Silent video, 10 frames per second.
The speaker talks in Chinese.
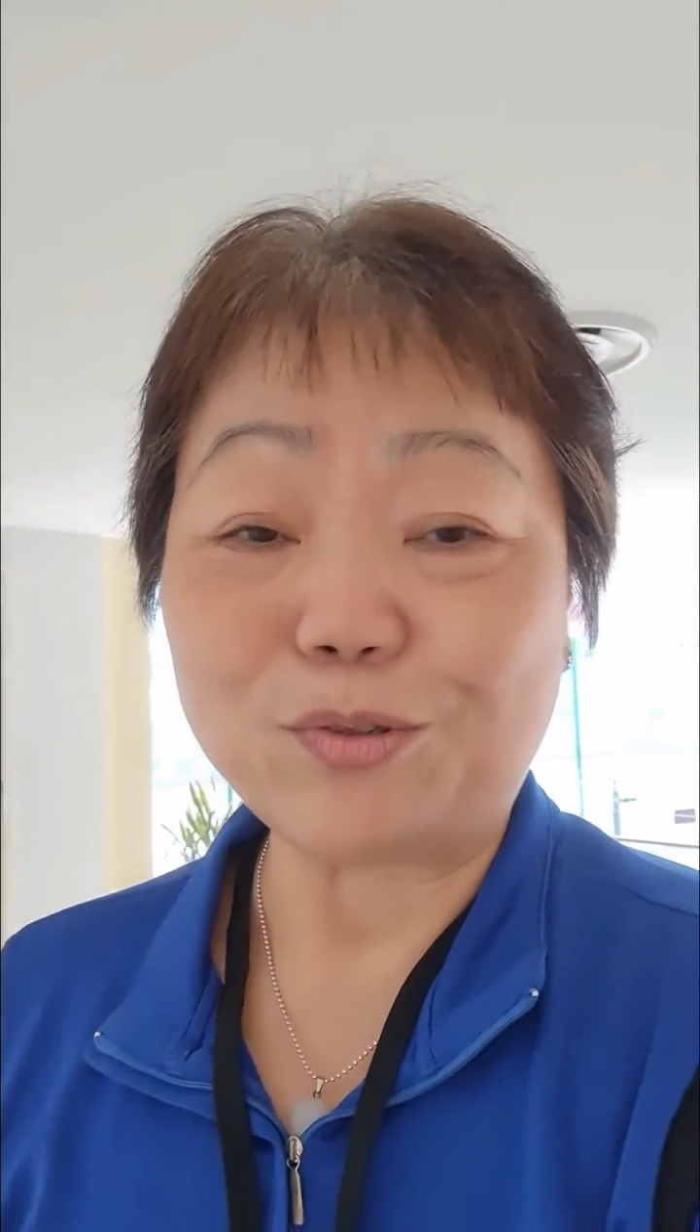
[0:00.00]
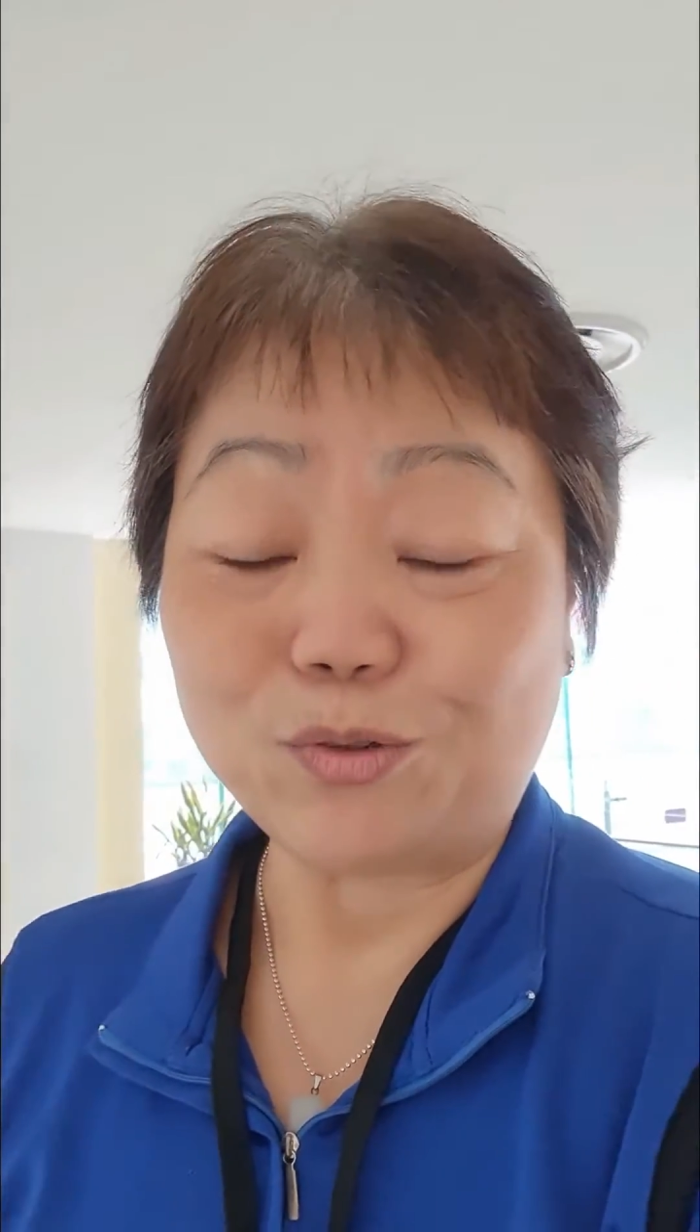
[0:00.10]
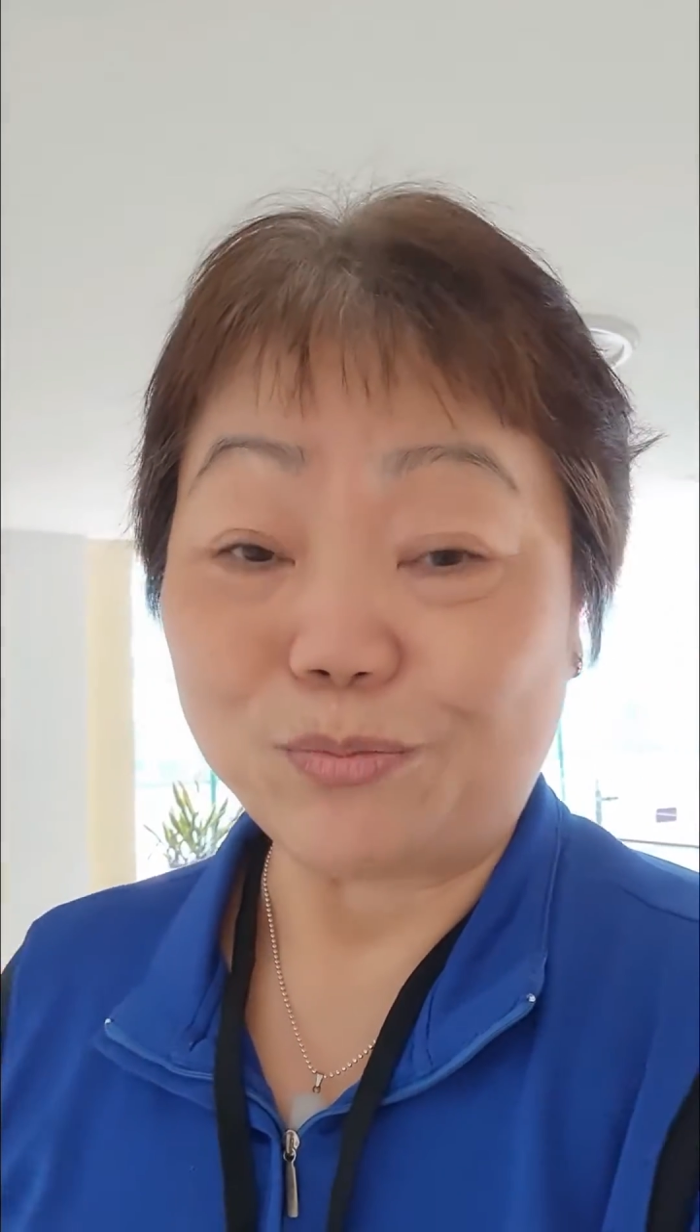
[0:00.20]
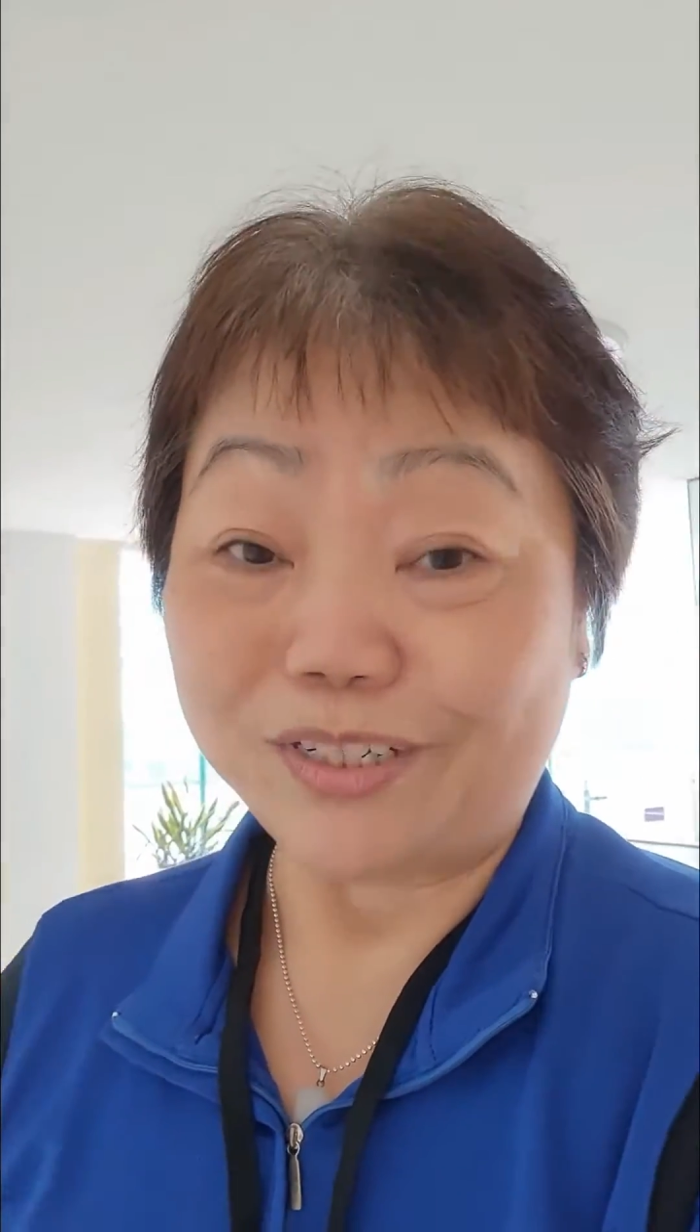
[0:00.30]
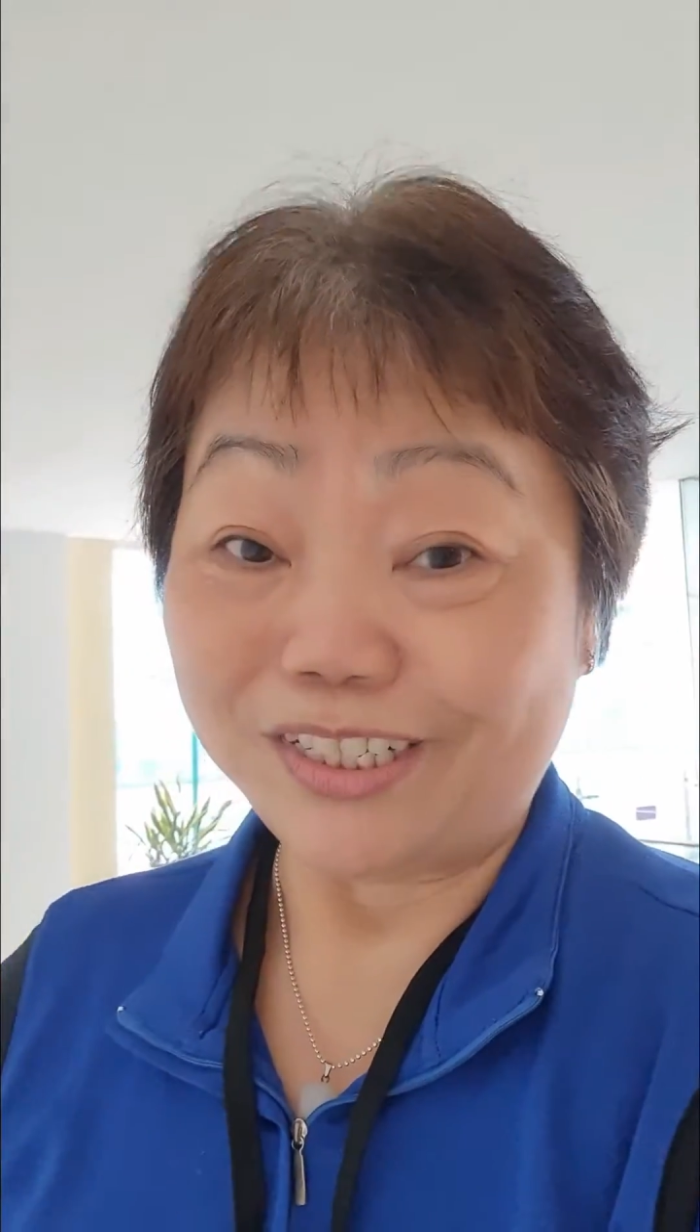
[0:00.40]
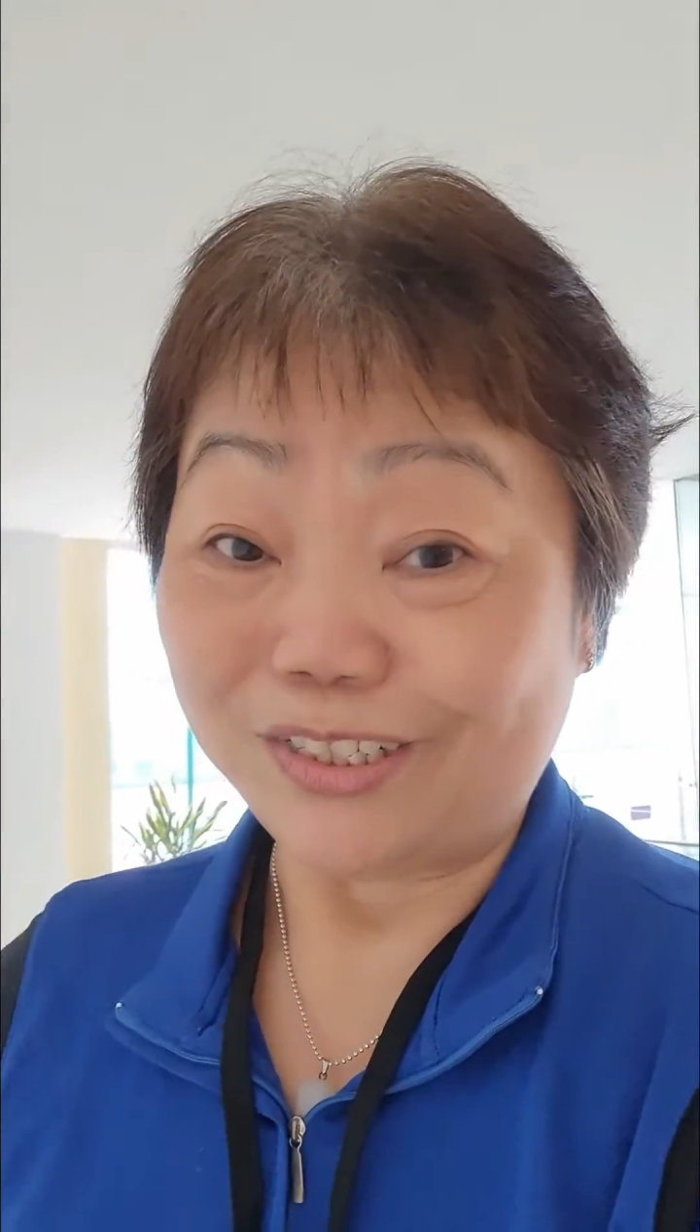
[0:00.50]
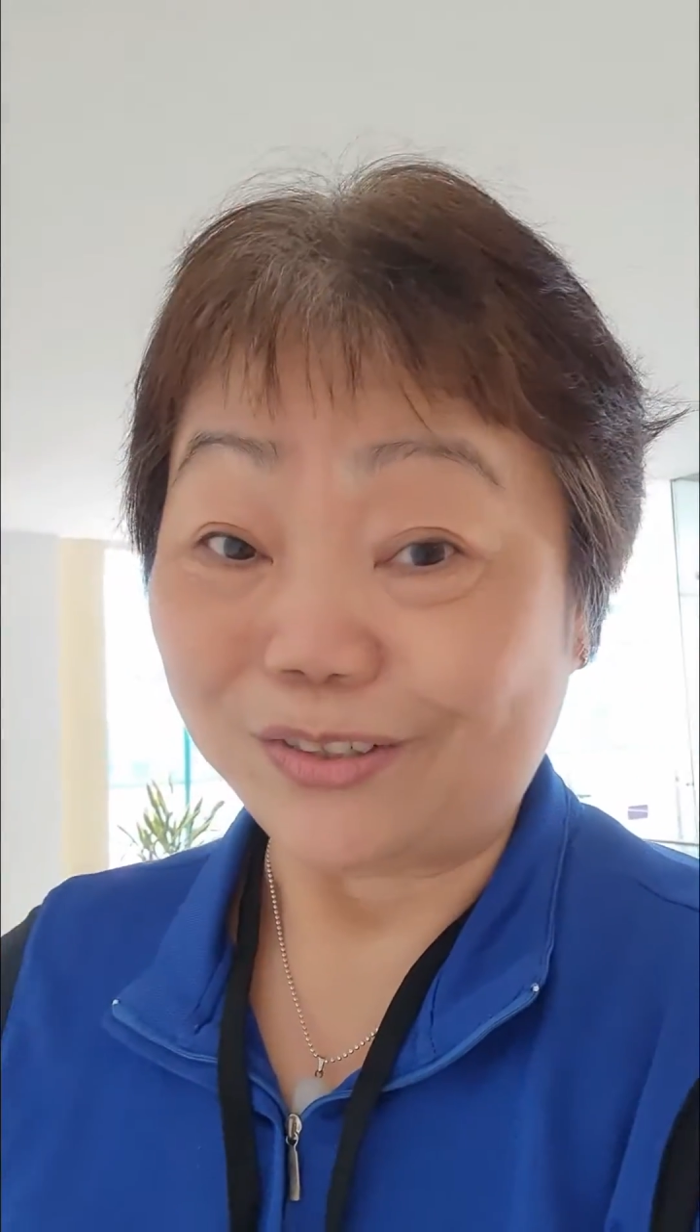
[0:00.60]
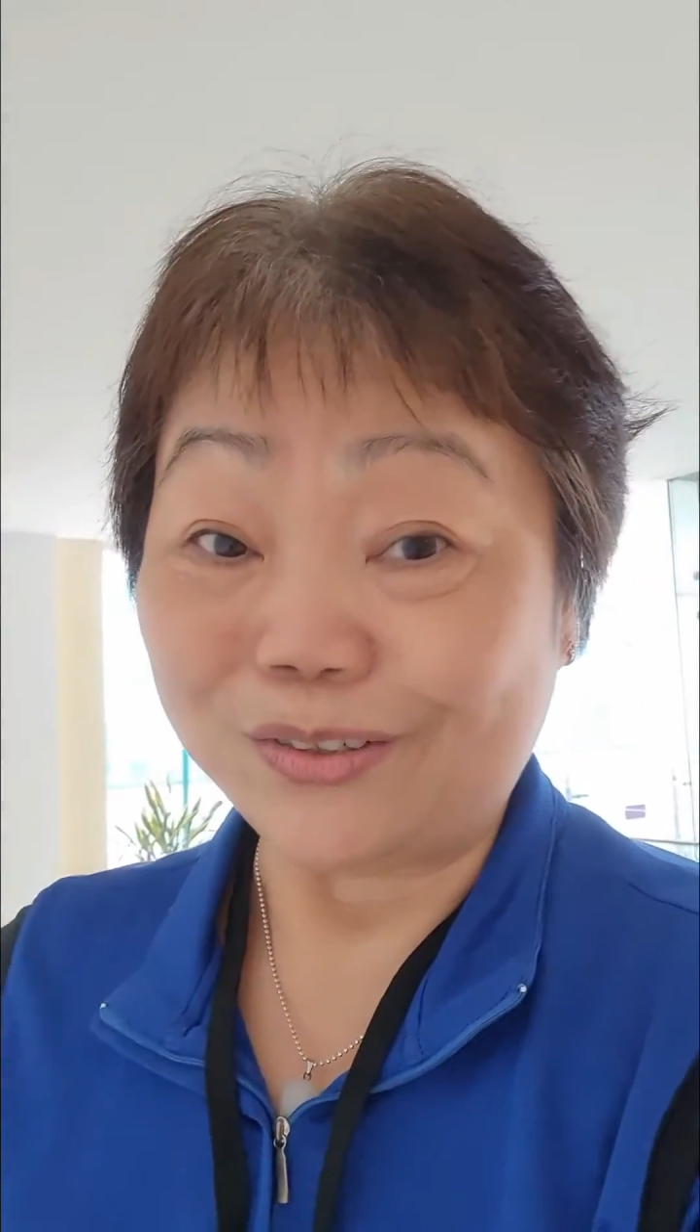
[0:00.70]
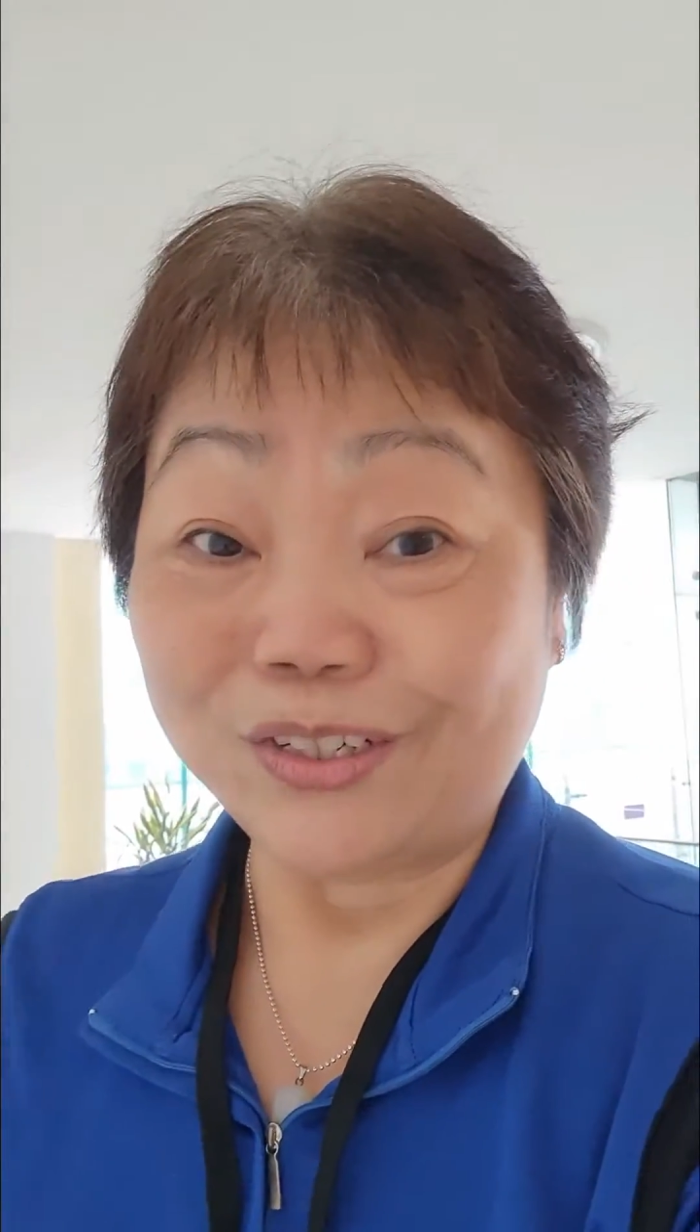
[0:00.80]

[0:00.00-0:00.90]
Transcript: 我们有